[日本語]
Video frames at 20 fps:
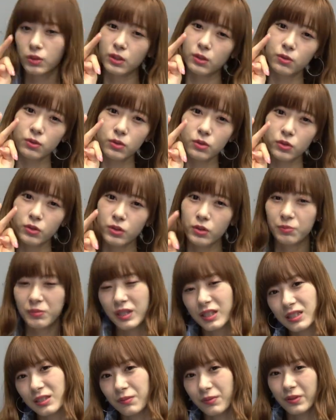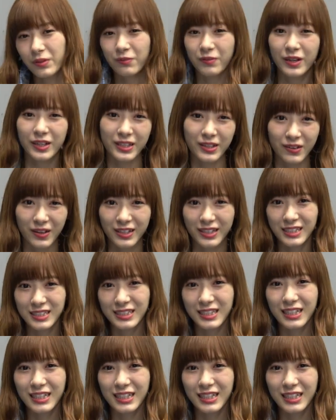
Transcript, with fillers: なことを皆様の前でお話